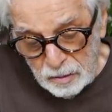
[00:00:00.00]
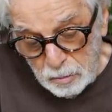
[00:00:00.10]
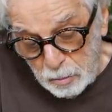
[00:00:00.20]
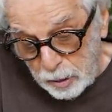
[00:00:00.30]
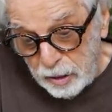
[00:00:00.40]

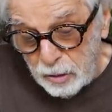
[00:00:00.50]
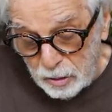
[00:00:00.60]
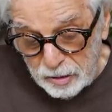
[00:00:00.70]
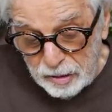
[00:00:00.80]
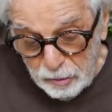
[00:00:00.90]
Bueno,
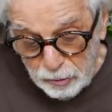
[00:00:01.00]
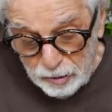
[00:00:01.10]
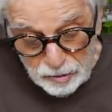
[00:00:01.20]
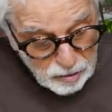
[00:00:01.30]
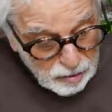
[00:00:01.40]
es
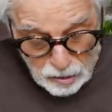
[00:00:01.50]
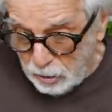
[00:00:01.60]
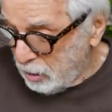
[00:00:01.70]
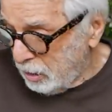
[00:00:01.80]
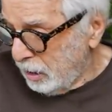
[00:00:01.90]
difícil que
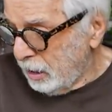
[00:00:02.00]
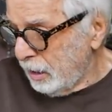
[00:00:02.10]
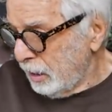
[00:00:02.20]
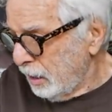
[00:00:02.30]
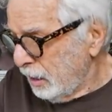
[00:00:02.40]
yo
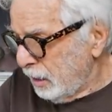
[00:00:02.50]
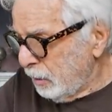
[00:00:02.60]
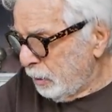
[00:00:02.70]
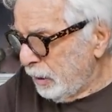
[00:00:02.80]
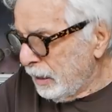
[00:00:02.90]
te
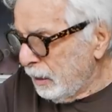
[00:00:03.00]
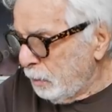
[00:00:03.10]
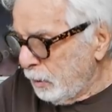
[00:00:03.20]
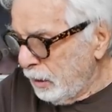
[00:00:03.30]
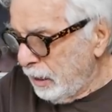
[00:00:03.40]
pueda
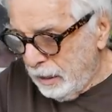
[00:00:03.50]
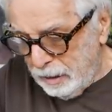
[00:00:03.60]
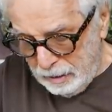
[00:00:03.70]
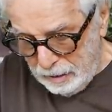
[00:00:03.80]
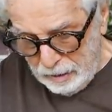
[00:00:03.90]
responder.
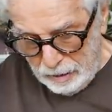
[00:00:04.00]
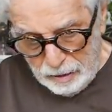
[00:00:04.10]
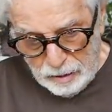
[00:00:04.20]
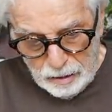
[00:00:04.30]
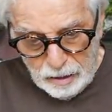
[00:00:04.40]

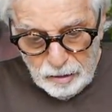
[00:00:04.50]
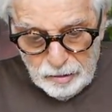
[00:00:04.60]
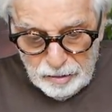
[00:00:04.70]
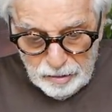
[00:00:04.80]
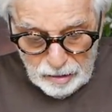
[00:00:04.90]

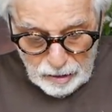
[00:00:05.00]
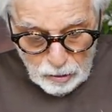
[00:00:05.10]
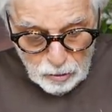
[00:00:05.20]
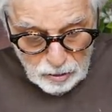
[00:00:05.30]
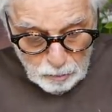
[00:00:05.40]
Quizás el
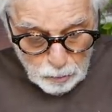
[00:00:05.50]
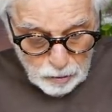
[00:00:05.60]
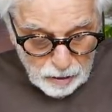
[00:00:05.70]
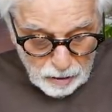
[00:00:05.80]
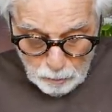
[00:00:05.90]
tarot te
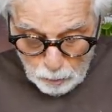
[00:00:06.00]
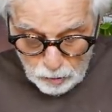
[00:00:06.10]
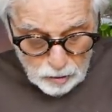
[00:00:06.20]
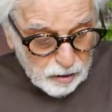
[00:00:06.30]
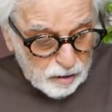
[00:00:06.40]
podrá
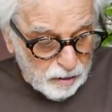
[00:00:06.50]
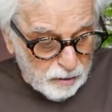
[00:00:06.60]
responder.